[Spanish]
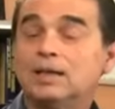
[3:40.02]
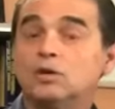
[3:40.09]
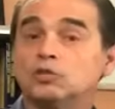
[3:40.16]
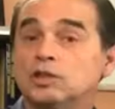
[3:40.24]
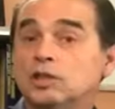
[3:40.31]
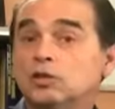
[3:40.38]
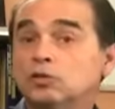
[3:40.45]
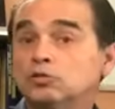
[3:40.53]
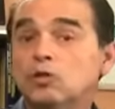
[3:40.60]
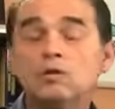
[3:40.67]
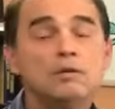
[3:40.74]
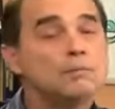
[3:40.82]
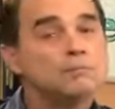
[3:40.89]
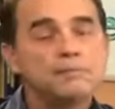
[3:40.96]
Los cerdos
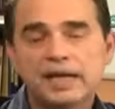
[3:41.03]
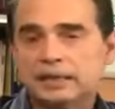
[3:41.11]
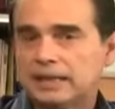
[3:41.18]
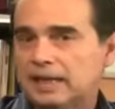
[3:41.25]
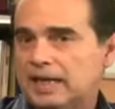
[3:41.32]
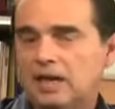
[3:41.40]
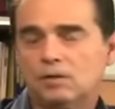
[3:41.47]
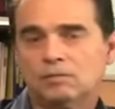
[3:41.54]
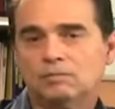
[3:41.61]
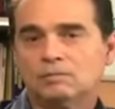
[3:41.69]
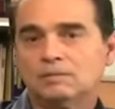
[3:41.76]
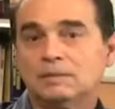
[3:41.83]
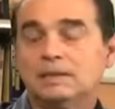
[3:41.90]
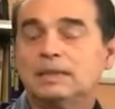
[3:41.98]
son vegetarianos.
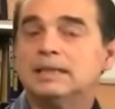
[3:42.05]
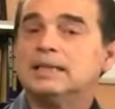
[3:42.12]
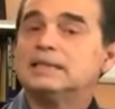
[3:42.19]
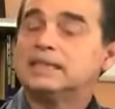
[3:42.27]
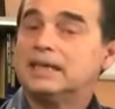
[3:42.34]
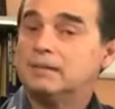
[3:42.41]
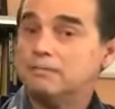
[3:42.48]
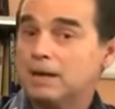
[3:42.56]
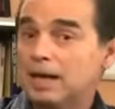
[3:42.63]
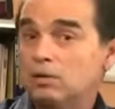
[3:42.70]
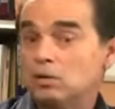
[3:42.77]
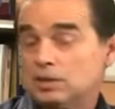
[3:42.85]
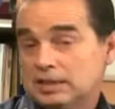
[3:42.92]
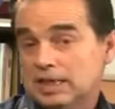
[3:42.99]
Sin
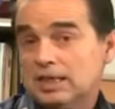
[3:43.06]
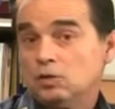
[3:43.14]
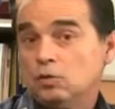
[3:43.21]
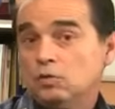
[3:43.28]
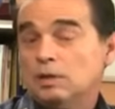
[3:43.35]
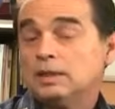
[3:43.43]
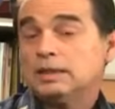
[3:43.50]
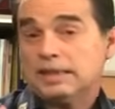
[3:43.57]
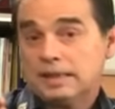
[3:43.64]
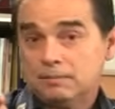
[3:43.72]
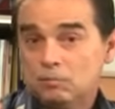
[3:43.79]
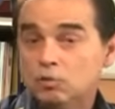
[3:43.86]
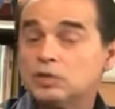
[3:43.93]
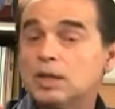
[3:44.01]
embargo, el cerdo
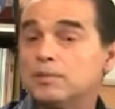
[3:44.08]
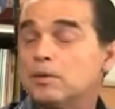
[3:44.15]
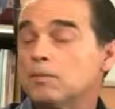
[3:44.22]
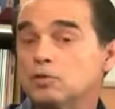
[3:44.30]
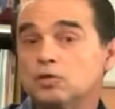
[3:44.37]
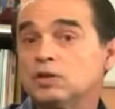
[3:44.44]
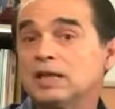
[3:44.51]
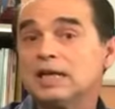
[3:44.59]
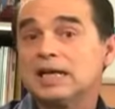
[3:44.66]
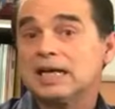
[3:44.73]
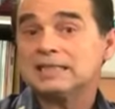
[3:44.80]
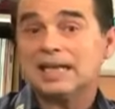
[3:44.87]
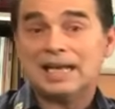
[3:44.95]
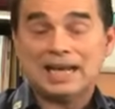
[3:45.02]
tiene mucha proporción de
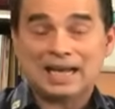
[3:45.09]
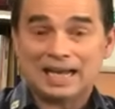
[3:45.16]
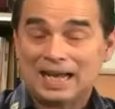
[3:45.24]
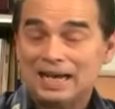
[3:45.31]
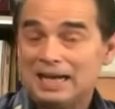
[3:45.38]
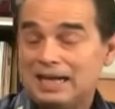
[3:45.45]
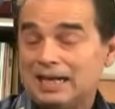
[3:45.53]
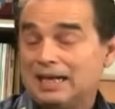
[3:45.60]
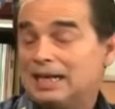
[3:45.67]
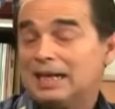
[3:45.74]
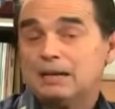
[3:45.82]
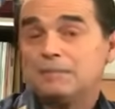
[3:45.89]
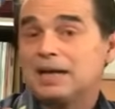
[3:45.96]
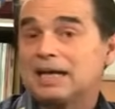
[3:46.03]
grasa, es la carne
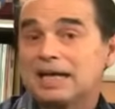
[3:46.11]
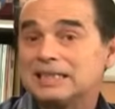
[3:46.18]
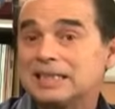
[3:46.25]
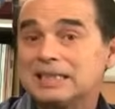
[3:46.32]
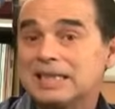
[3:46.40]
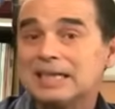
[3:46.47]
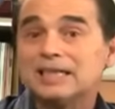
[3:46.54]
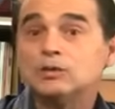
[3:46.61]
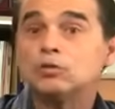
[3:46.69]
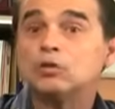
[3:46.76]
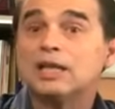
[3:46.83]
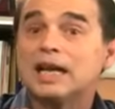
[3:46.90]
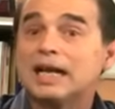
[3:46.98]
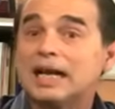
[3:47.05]
que más grasa tiene de
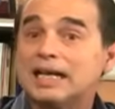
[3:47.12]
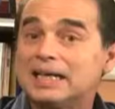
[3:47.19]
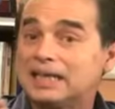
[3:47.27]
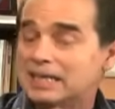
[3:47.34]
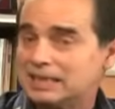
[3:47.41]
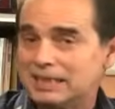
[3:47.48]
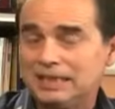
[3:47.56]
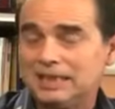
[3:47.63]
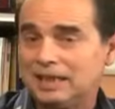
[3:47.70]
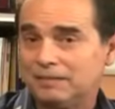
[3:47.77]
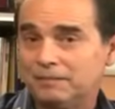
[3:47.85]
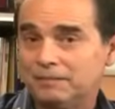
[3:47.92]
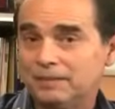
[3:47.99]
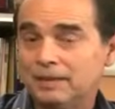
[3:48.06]
todas las carnes que existen.
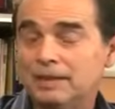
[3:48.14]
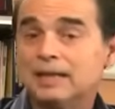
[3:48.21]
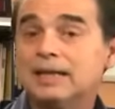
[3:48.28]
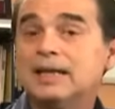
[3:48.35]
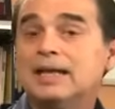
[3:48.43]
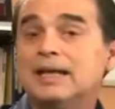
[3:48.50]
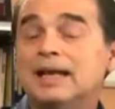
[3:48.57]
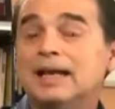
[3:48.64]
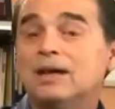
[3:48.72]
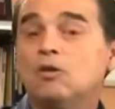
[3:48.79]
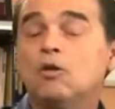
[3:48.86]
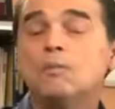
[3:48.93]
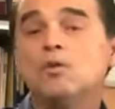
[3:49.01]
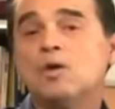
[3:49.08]

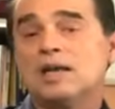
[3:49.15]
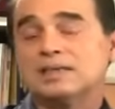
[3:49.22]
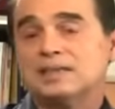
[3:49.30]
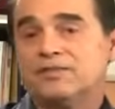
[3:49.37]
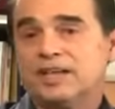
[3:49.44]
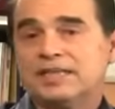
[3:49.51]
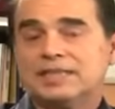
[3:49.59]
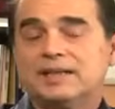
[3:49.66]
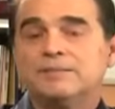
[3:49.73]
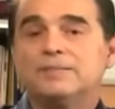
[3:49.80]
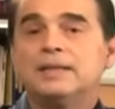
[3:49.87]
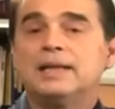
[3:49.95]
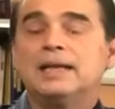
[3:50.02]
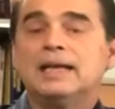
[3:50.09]
¿Cómo lo hace? Fíjese,
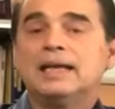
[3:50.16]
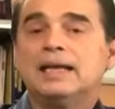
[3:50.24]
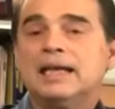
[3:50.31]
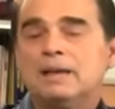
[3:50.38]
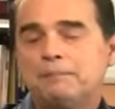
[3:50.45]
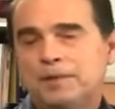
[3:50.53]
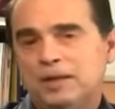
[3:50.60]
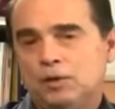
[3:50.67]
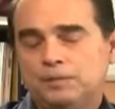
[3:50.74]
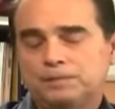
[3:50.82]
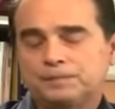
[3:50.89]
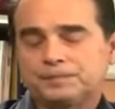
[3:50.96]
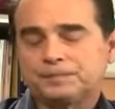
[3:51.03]
le explico.